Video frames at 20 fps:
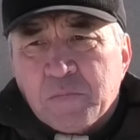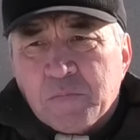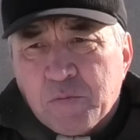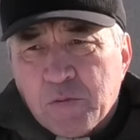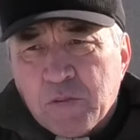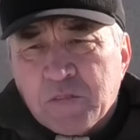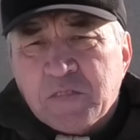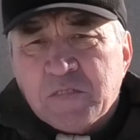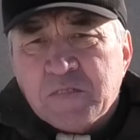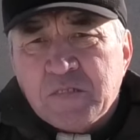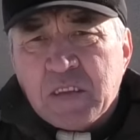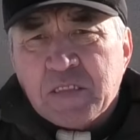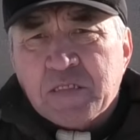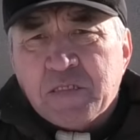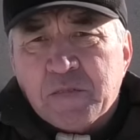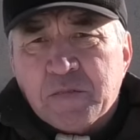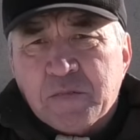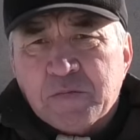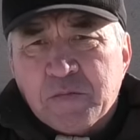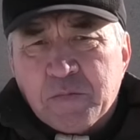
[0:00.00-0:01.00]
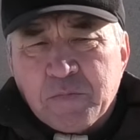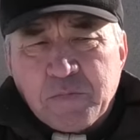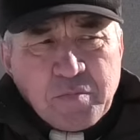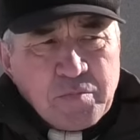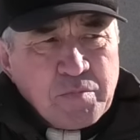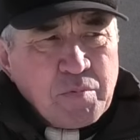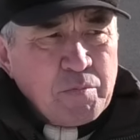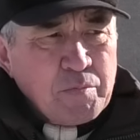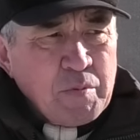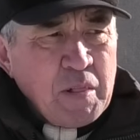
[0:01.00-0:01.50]
просто взять э,
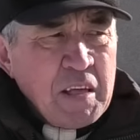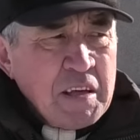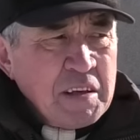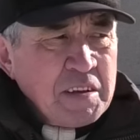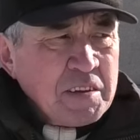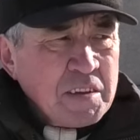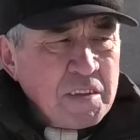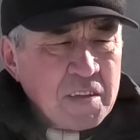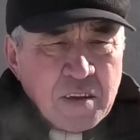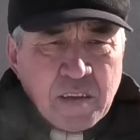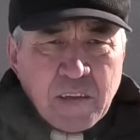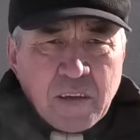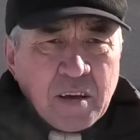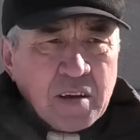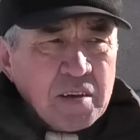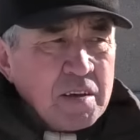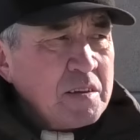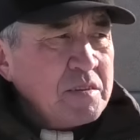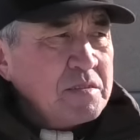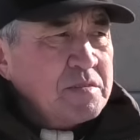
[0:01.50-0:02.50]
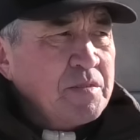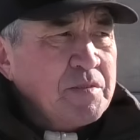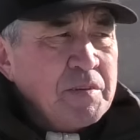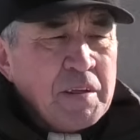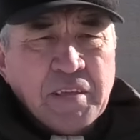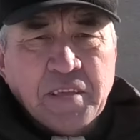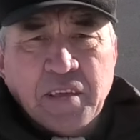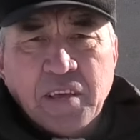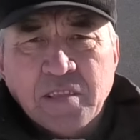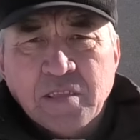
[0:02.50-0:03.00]
бланк
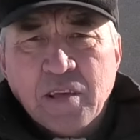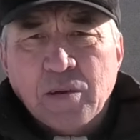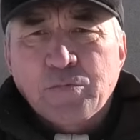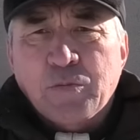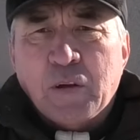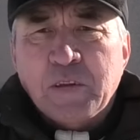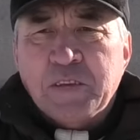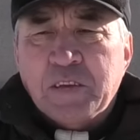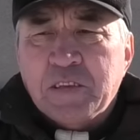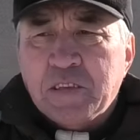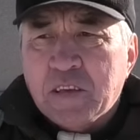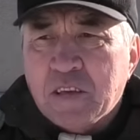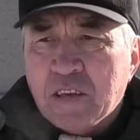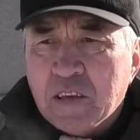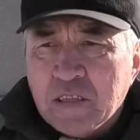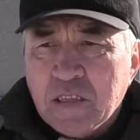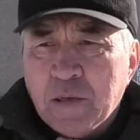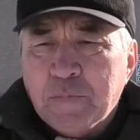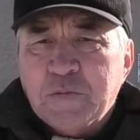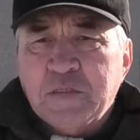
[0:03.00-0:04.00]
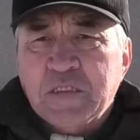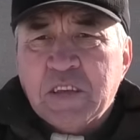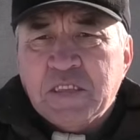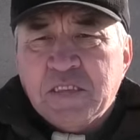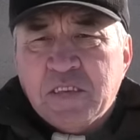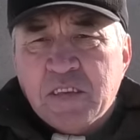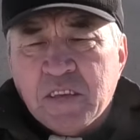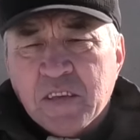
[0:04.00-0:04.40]
заявления на увольнение, написать